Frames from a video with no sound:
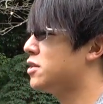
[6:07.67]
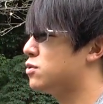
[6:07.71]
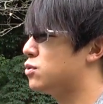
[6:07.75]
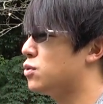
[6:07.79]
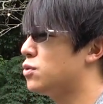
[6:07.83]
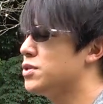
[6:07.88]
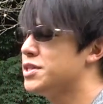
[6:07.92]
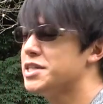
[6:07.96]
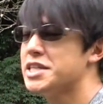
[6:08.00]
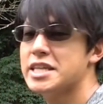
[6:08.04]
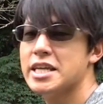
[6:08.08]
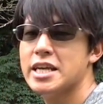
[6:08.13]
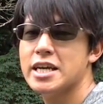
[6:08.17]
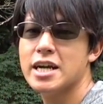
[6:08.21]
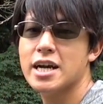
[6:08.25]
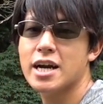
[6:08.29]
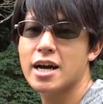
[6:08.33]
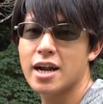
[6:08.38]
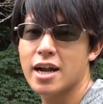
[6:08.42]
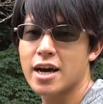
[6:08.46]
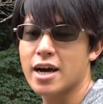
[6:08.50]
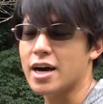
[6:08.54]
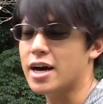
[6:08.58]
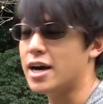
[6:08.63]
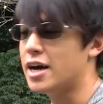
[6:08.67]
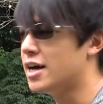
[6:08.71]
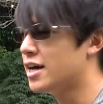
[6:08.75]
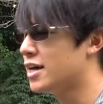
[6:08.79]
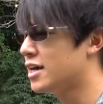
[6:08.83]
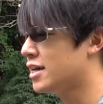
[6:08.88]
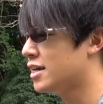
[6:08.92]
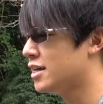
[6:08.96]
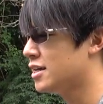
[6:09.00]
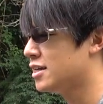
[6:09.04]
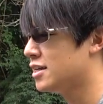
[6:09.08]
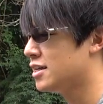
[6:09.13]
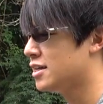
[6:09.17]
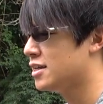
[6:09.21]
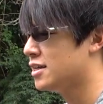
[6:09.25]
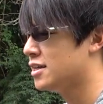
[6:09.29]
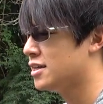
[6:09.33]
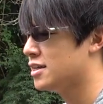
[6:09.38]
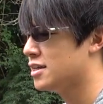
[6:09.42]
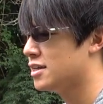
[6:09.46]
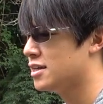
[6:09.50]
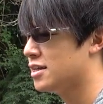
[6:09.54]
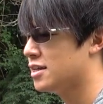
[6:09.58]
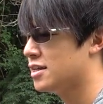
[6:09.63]
インどん天から
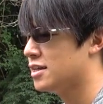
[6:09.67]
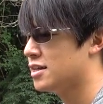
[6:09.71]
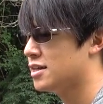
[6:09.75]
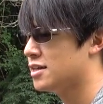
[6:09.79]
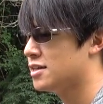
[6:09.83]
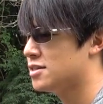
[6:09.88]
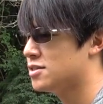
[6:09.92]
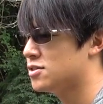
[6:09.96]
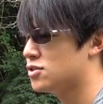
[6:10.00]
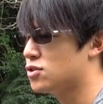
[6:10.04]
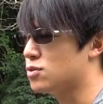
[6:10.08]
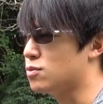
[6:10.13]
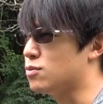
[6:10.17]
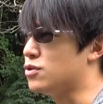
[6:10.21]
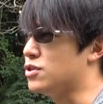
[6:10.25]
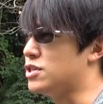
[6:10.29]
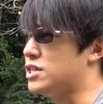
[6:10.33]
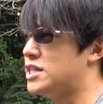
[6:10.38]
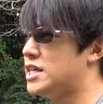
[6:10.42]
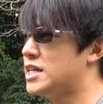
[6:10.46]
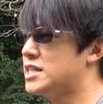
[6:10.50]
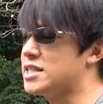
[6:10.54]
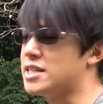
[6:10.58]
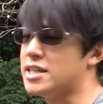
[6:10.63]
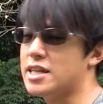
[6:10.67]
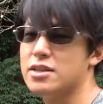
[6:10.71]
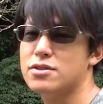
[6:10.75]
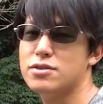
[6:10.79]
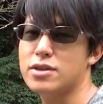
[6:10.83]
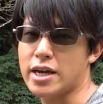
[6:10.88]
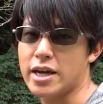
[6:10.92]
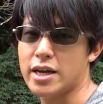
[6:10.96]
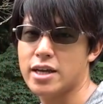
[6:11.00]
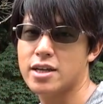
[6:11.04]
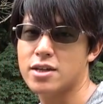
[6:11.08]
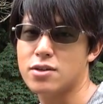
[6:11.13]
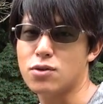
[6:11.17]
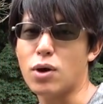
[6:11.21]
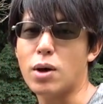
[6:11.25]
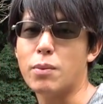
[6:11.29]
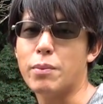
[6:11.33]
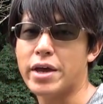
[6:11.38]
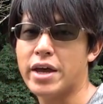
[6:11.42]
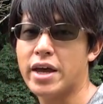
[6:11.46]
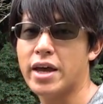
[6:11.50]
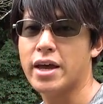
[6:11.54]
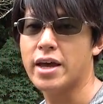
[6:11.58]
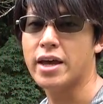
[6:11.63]
ちょっともう嫌じゃないぐらいの
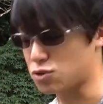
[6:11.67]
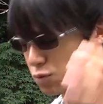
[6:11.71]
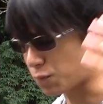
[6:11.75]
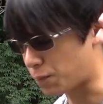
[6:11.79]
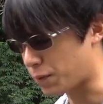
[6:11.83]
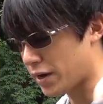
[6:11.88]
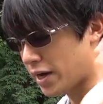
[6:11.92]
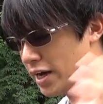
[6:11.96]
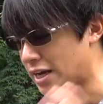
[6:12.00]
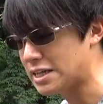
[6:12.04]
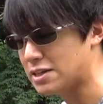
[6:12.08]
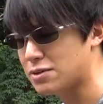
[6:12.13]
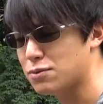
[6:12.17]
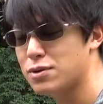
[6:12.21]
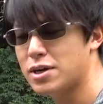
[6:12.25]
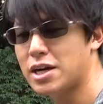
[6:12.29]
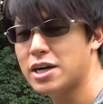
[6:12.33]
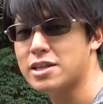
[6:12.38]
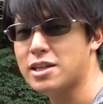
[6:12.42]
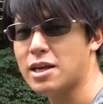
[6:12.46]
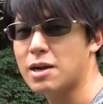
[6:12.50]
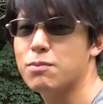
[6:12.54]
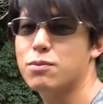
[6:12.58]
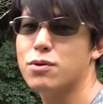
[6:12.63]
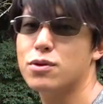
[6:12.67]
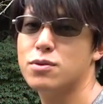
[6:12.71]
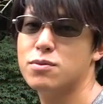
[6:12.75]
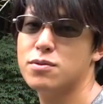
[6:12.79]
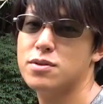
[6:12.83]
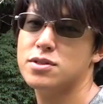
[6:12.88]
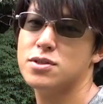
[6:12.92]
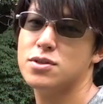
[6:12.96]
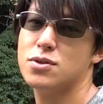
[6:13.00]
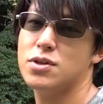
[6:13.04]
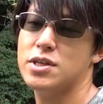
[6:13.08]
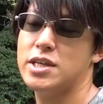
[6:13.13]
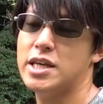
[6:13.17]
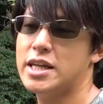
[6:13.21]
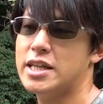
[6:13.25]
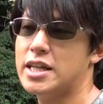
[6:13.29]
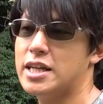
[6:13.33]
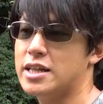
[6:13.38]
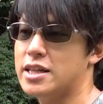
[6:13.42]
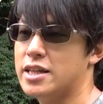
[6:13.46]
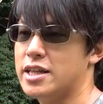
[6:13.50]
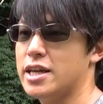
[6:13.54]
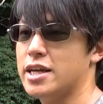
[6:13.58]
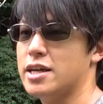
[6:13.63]
雨とバーって降られたら僕もすごい嫌
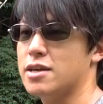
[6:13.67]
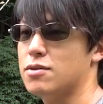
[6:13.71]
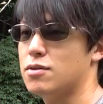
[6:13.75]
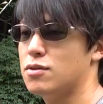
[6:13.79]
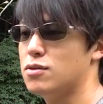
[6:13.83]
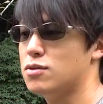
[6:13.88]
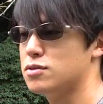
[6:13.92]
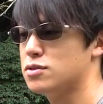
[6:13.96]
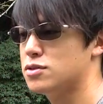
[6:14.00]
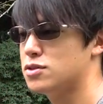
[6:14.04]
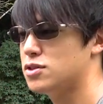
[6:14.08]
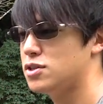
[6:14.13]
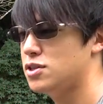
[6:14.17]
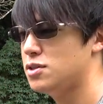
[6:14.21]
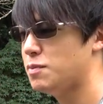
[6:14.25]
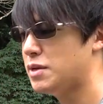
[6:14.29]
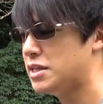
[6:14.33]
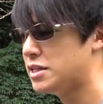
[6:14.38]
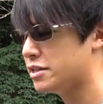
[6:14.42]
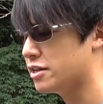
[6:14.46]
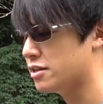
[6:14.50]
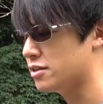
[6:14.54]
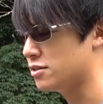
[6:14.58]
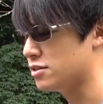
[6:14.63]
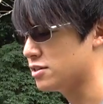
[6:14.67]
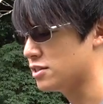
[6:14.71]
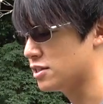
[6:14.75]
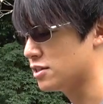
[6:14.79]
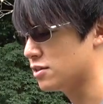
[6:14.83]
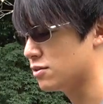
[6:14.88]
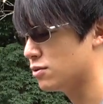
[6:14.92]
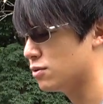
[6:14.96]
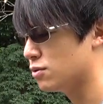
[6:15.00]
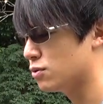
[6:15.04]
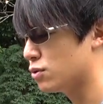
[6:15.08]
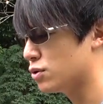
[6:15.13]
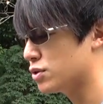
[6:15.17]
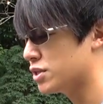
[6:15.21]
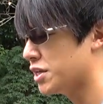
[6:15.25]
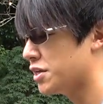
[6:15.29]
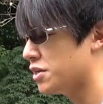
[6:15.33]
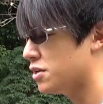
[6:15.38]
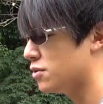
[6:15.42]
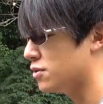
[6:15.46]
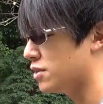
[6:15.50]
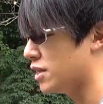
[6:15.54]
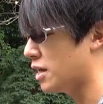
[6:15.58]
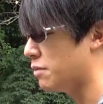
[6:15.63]
なんであの釣りメンタルにこう応え
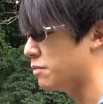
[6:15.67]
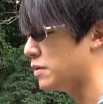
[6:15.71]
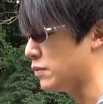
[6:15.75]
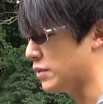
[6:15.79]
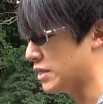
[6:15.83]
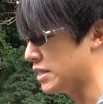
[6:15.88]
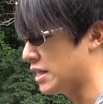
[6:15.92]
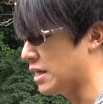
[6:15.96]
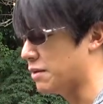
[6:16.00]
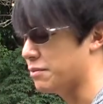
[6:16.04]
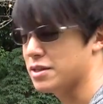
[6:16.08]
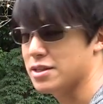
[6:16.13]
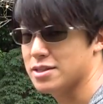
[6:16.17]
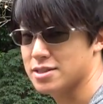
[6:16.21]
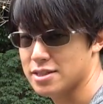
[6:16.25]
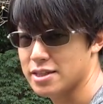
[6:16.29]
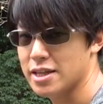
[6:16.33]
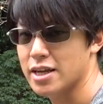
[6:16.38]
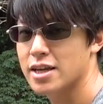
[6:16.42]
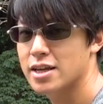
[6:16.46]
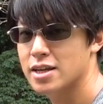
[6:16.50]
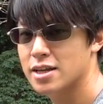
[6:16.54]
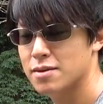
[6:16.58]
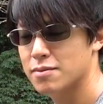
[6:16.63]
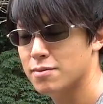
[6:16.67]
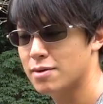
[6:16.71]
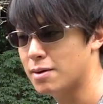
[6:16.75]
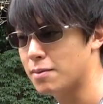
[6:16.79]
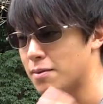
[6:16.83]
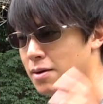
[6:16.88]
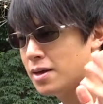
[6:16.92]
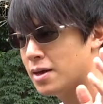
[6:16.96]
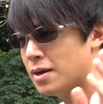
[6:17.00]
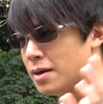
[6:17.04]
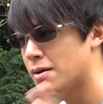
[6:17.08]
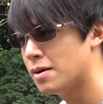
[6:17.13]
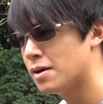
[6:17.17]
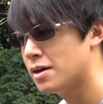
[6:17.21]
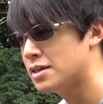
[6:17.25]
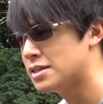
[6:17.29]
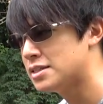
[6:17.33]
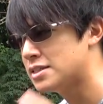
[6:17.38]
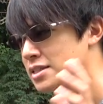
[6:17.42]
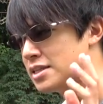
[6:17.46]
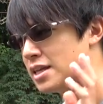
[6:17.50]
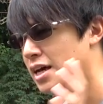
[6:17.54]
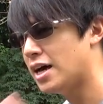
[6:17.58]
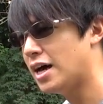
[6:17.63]
るような雨はダメですね
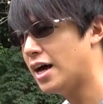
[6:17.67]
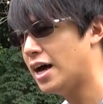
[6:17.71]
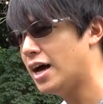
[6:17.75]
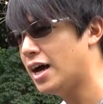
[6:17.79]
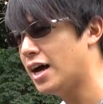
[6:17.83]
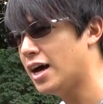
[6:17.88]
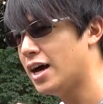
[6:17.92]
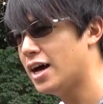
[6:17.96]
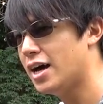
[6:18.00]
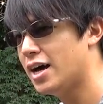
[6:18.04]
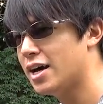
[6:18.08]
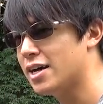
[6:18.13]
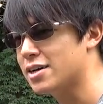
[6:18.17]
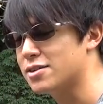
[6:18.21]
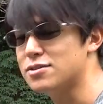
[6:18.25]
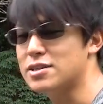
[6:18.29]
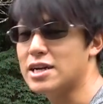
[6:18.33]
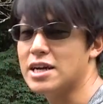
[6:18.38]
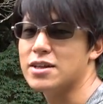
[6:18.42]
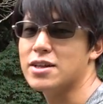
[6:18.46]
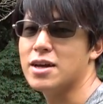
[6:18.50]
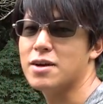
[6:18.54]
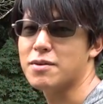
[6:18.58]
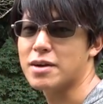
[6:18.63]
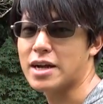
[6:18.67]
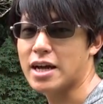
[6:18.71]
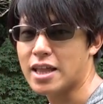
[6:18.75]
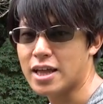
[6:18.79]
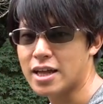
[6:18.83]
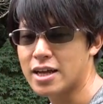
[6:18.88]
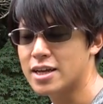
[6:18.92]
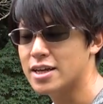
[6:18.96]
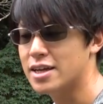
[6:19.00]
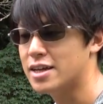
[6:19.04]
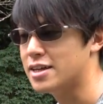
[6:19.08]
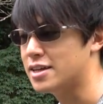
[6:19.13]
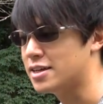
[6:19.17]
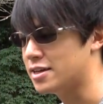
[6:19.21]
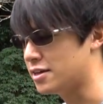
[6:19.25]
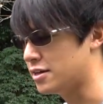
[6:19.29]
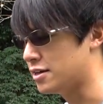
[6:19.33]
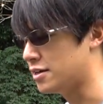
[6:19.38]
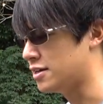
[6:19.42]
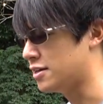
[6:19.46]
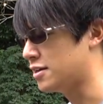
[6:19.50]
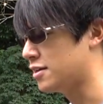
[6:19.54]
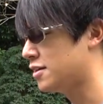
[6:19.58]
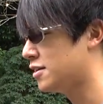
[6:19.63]
さーぐらいのか
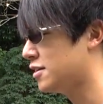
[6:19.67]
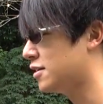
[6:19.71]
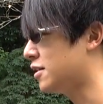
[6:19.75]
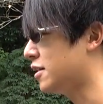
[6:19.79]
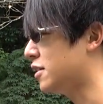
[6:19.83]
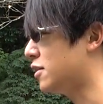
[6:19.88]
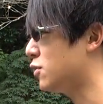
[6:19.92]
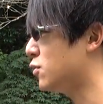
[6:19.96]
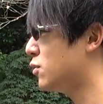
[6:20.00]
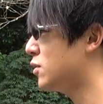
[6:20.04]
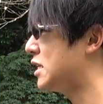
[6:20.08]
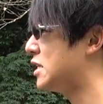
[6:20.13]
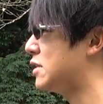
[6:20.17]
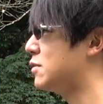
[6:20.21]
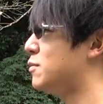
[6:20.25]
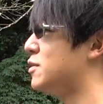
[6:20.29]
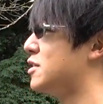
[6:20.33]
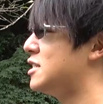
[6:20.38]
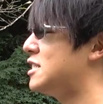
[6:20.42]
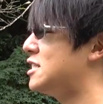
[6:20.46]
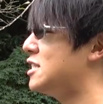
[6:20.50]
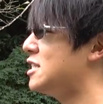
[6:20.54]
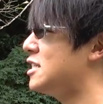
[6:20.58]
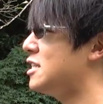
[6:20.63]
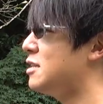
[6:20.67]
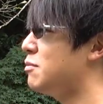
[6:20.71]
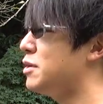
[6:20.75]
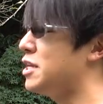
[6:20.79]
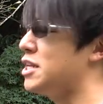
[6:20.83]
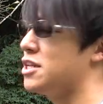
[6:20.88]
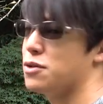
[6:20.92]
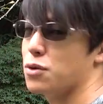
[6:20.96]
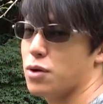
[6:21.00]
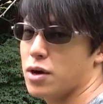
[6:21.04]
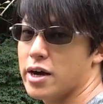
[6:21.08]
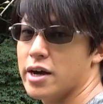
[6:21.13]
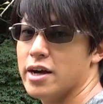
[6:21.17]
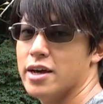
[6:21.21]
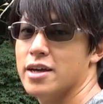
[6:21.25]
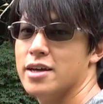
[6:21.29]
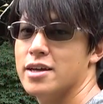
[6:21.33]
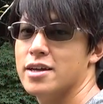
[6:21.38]
な、うん、量でも12ミリとか